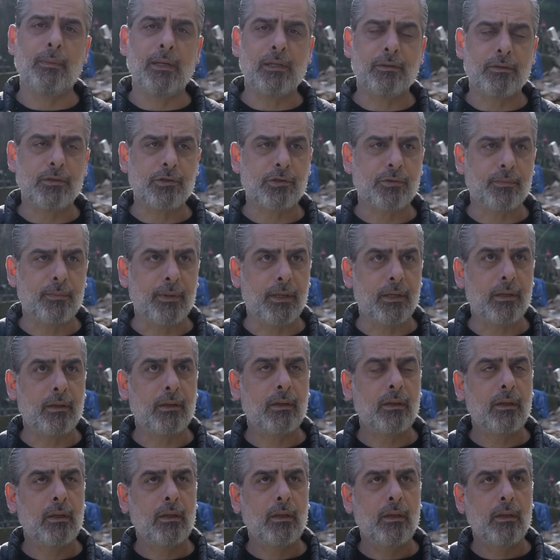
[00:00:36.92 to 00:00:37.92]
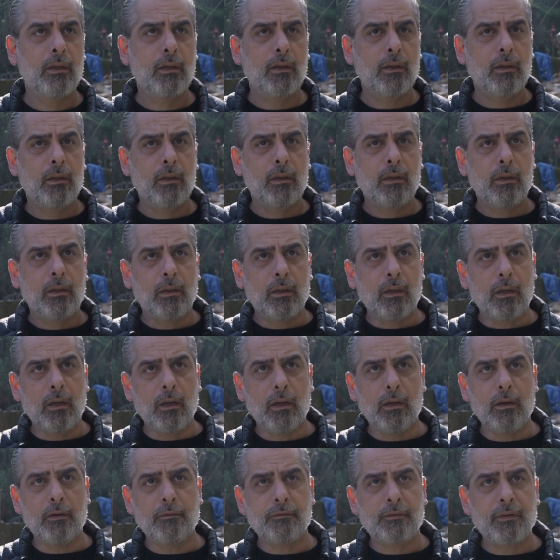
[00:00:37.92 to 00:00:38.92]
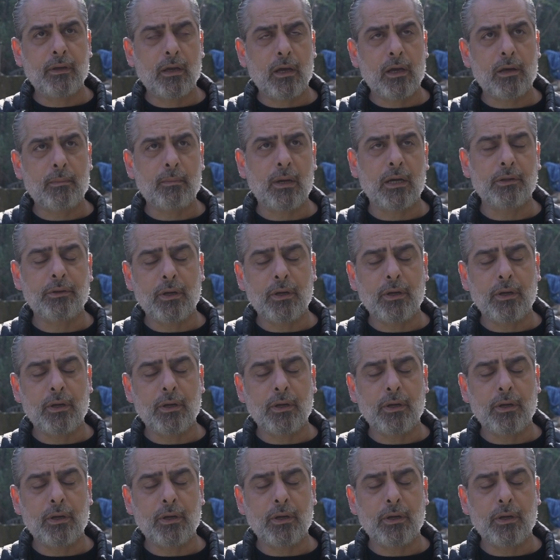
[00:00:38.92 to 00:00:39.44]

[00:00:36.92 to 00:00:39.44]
عماله الشمال آه، في اربع